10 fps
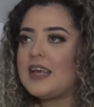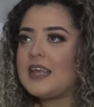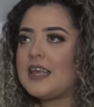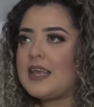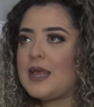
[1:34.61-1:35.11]

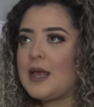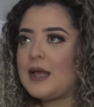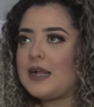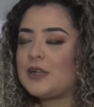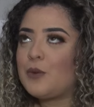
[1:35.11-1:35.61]

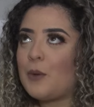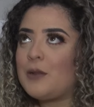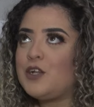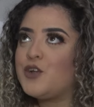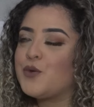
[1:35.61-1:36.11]
E
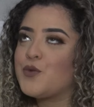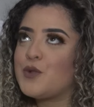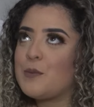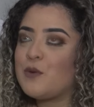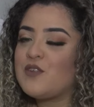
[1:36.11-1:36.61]
atualmente eu sou
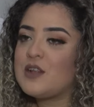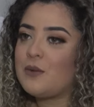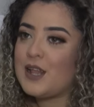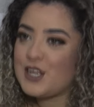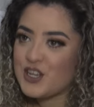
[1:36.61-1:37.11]
da
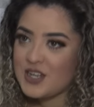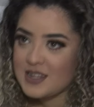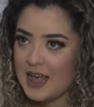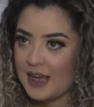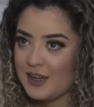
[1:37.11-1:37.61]
profissão Lash
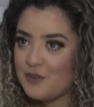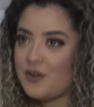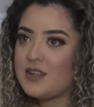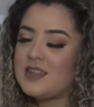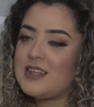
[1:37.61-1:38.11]
Design,
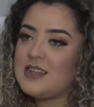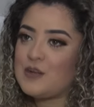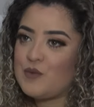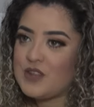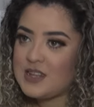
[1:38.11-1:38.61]
faço
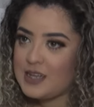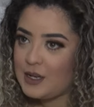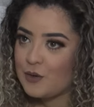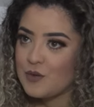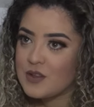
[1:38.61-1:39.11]
extensão de
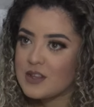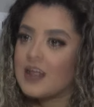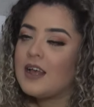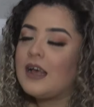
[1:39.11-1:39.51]
cílios.